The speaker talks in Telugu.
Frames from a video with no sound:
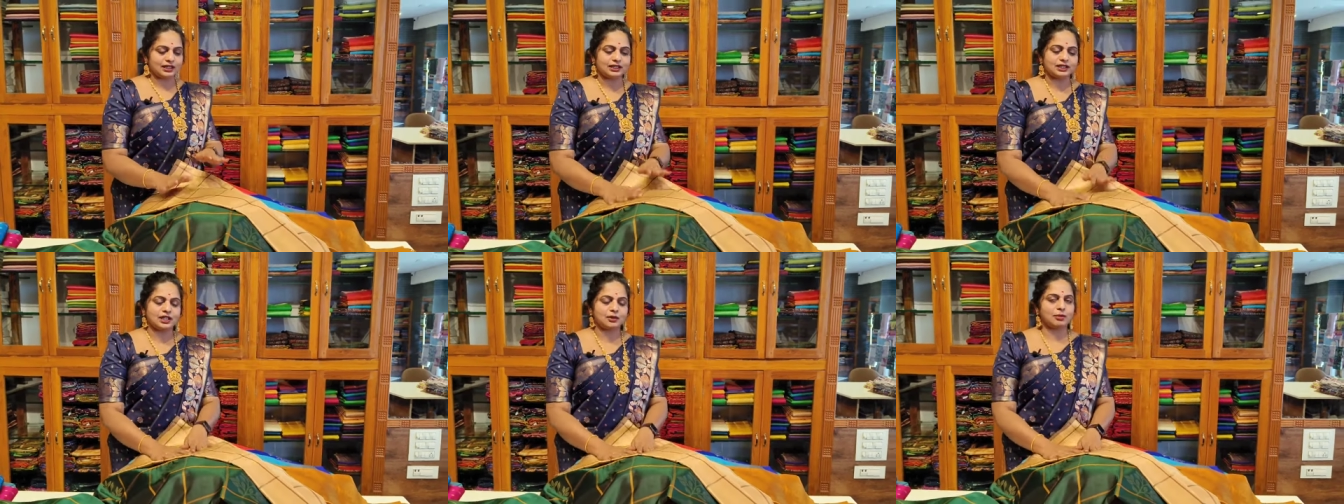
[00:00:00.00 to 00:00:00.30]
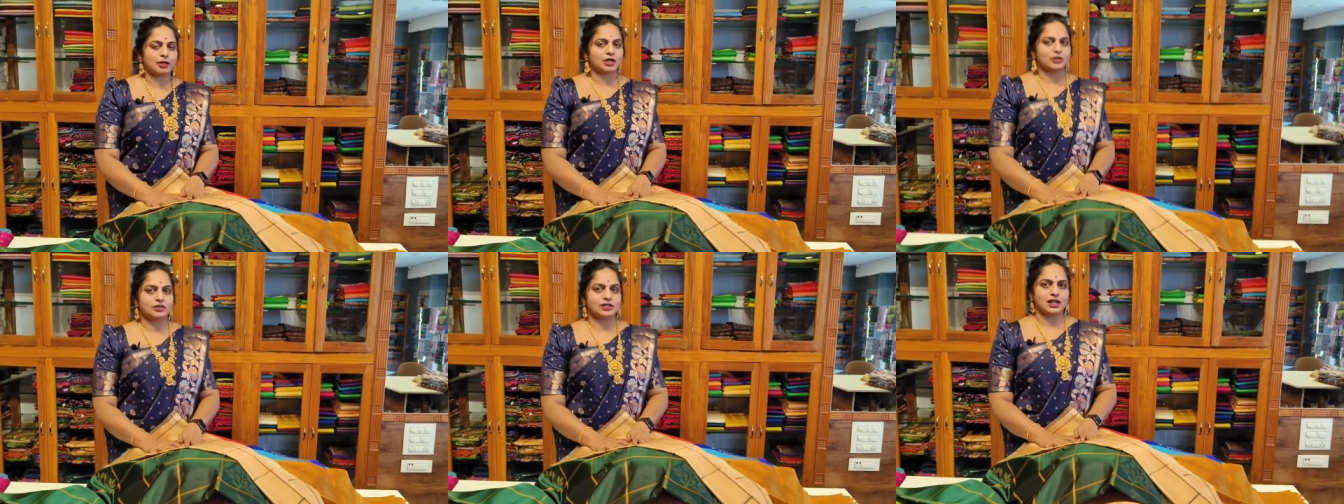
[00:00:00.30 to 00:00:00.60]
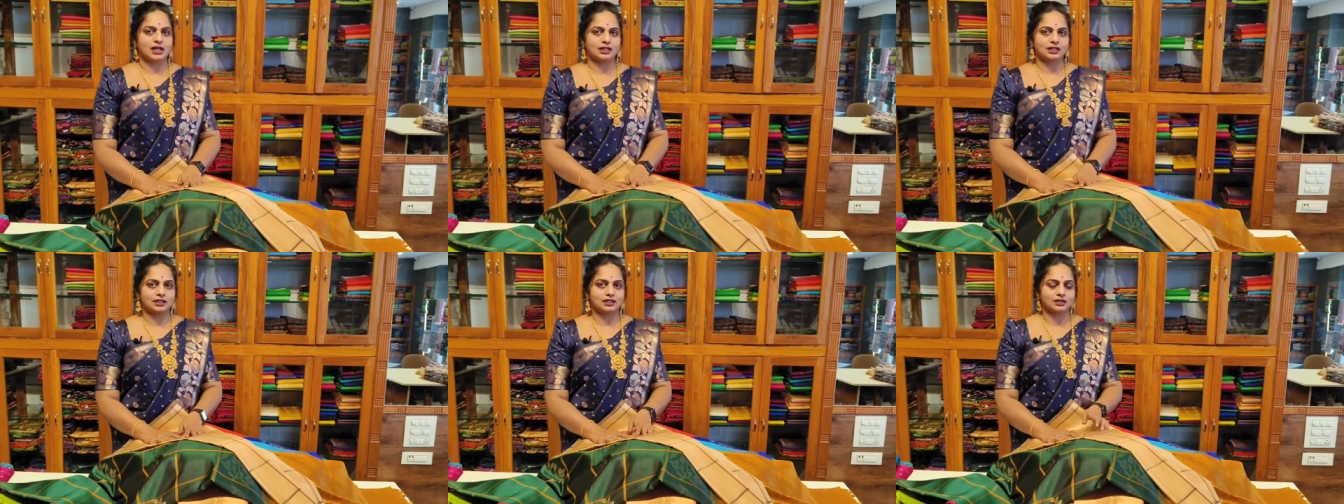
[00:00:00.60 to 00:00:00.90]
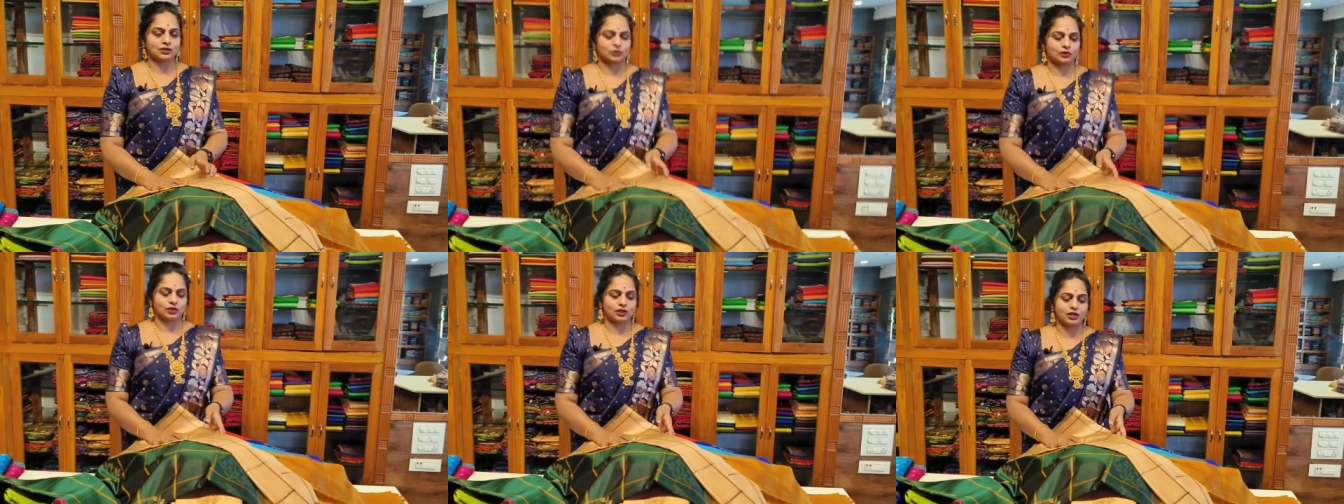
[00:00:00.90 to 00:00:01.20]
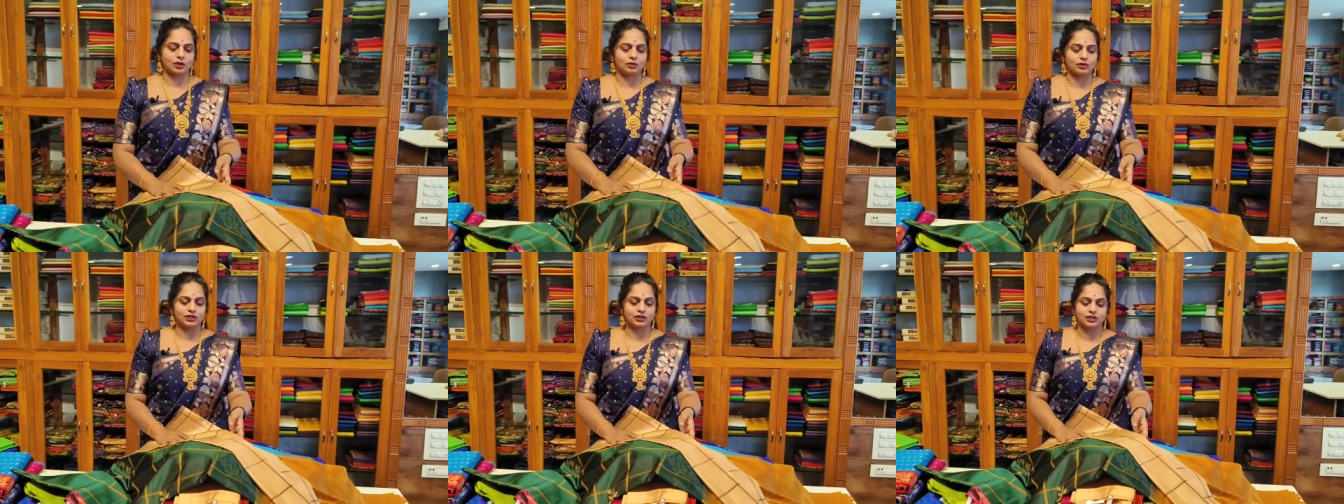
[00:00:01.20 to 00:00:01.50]
ఇంత పట్టు శారీ
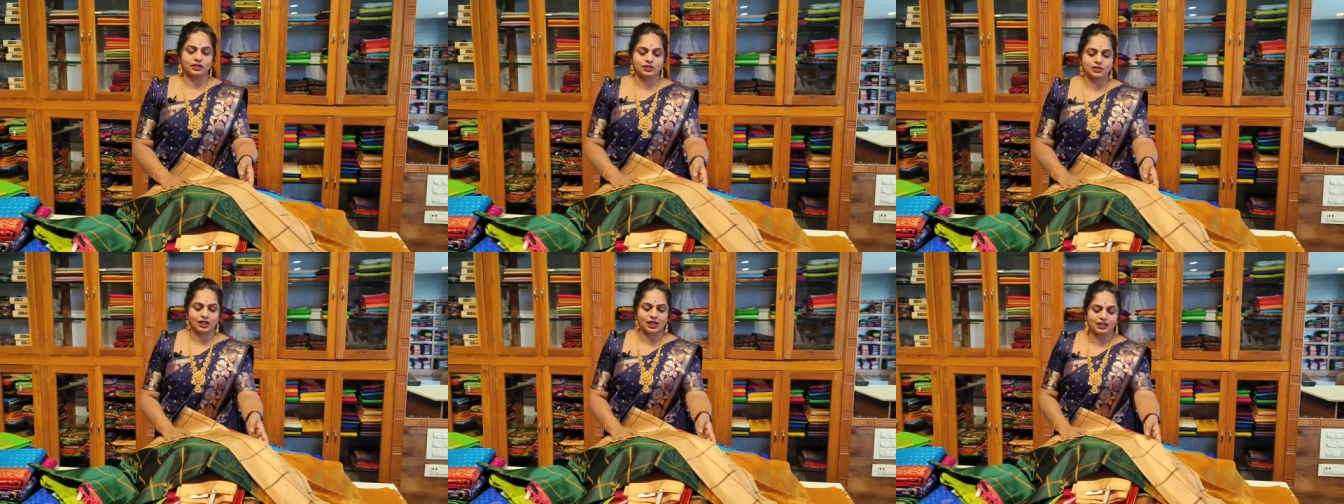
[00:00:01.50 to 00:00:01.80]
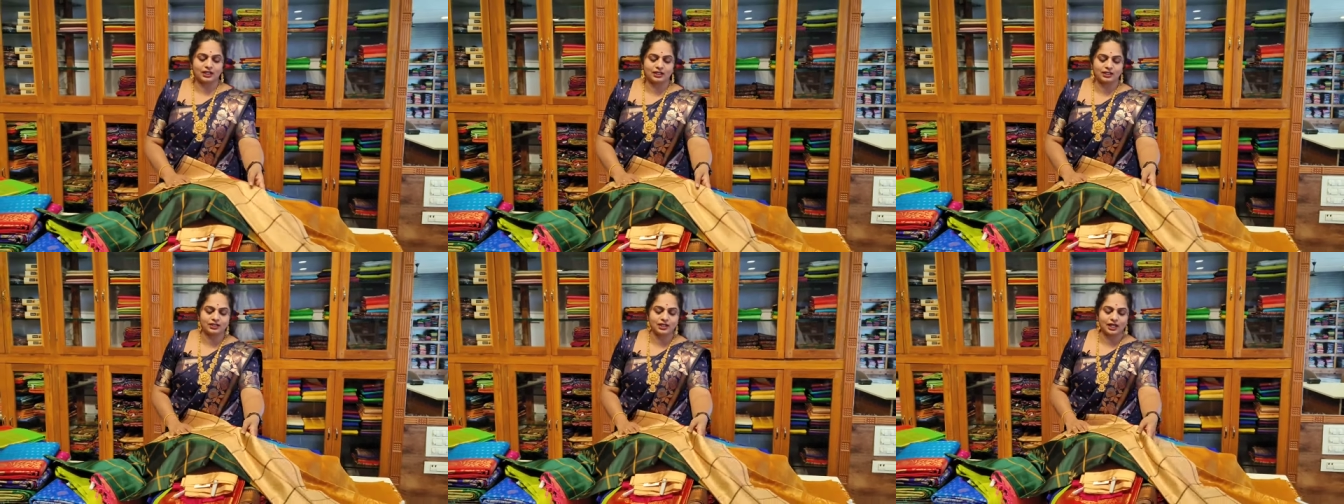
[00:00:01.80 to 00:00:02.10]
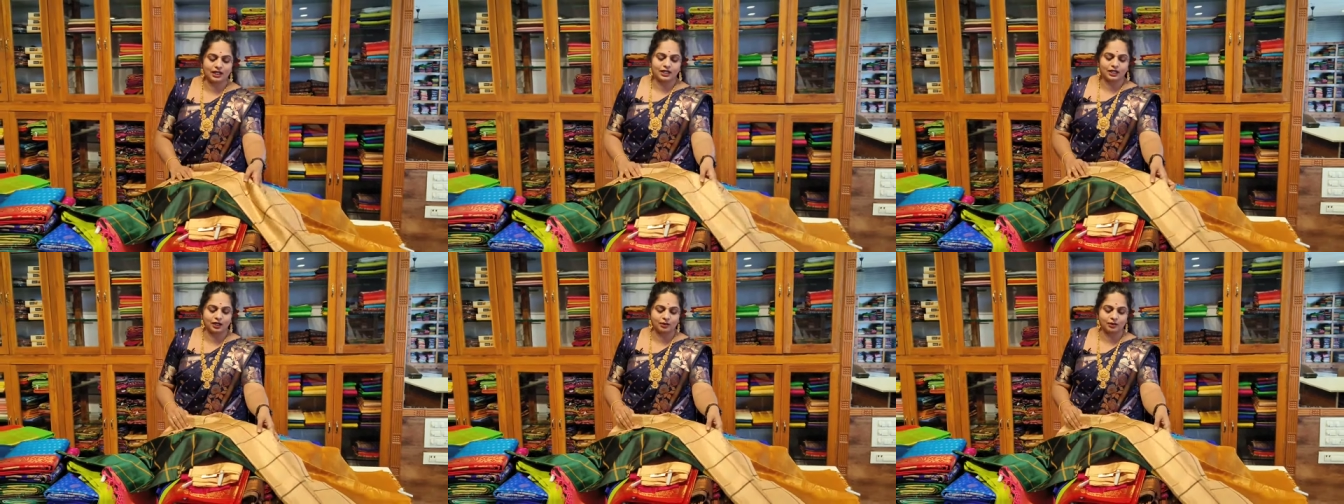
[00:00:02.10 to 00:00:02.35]
తీసుకుంటున్నాము ఇంత షైనింగ్ శారీ